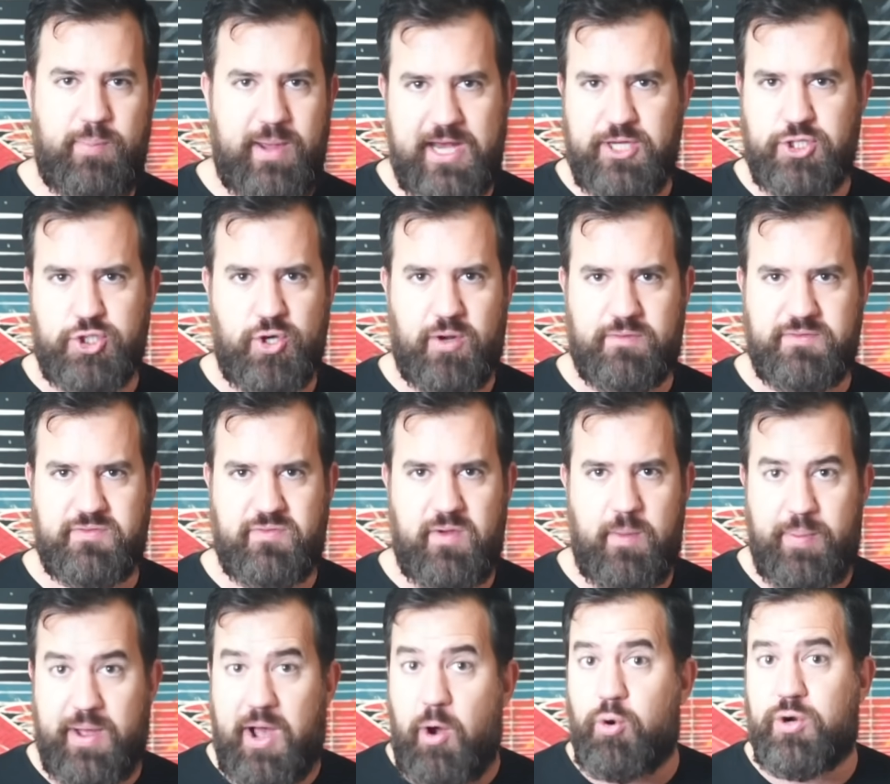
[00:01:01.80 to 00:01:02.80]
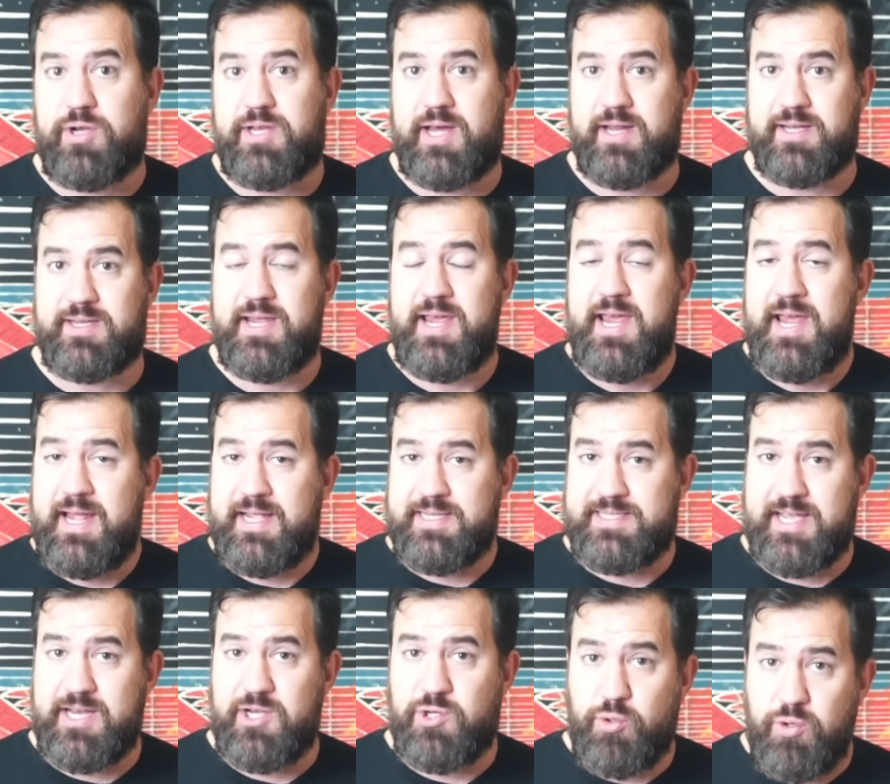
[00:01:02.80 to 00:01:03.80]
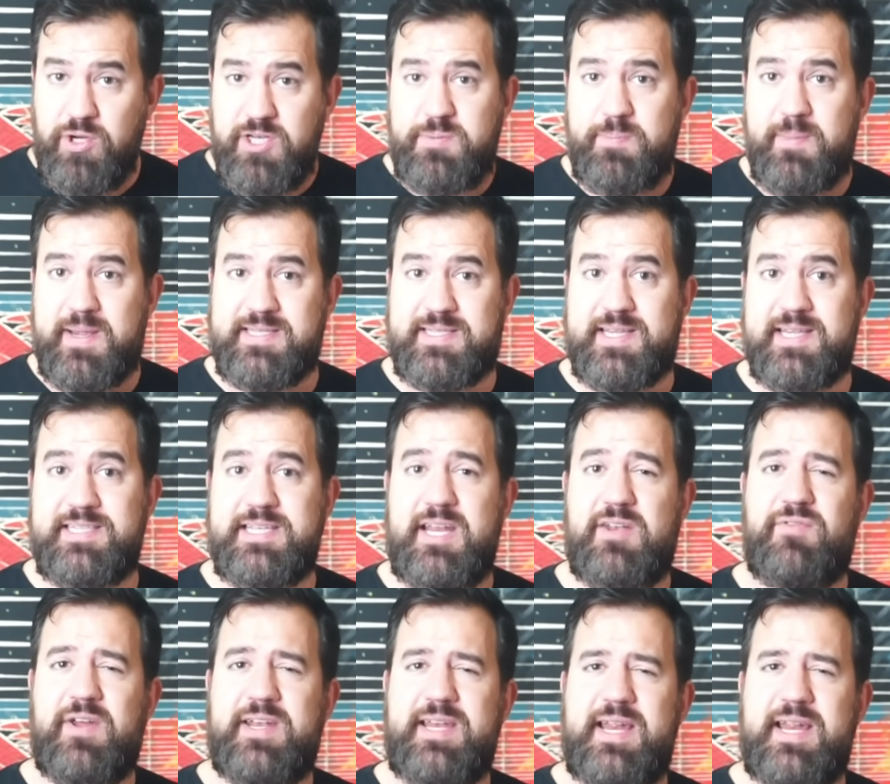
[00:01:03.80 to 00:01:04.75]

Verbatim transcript: Brennstoffs verbraucht hat. Sein Durchmesser heißt etwa